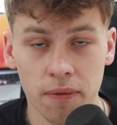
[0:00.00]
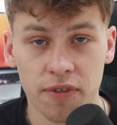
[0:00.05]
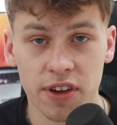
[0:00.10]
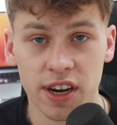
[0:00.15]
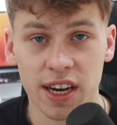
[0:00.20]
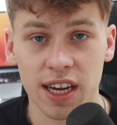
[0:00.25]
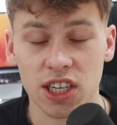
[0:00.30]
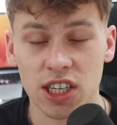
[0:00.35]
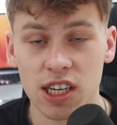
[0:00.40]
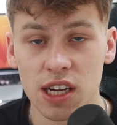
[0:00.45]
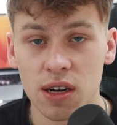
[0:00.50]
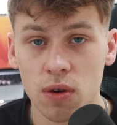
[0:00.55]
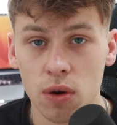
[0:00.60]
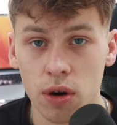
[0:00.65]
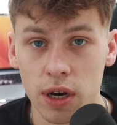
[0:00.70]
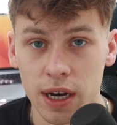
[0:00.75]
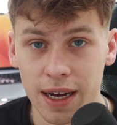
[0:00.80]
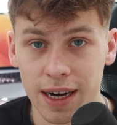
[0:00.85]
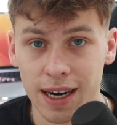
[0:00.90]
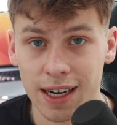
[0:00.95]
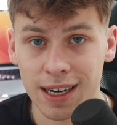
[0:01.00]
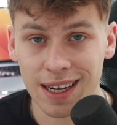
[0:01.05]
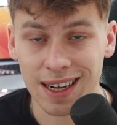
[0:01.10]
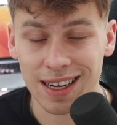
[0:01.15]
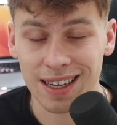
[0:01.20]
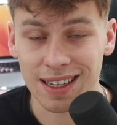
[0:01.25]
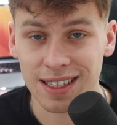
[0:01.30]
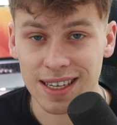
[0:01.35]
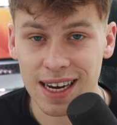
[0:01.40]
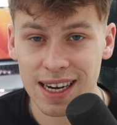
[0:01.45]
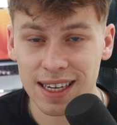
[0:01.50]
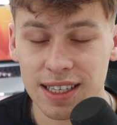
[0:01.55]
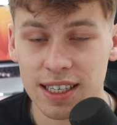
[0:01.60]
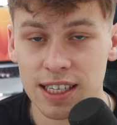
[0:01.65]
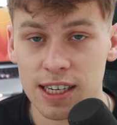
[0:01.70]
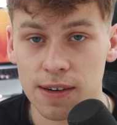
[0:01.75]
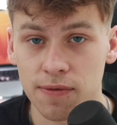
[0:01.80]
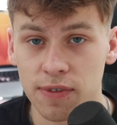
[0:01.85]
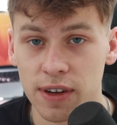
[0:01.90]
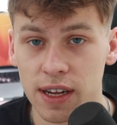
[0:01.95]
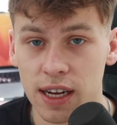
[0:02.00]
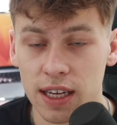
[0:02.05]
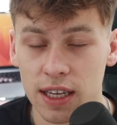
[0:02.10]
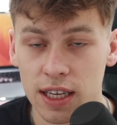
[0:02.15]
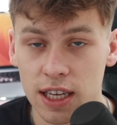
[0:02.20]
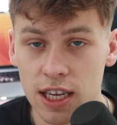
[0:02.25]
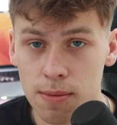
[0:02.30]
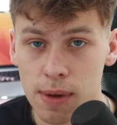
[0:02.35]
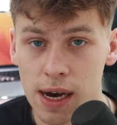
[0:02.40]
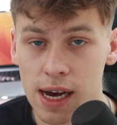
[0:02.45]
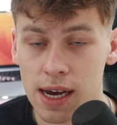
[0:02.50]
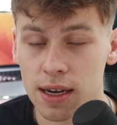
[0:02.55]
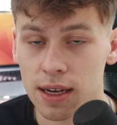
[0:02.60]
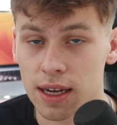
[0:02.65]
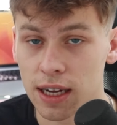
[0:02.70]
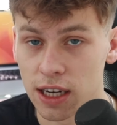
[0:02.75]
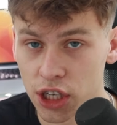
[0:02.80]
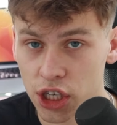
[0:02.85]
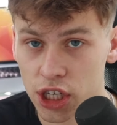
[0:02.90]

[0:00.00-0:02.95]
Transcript: Für die Erstellung eurer rechtlichen Seiten empfehle ich hierbei ganz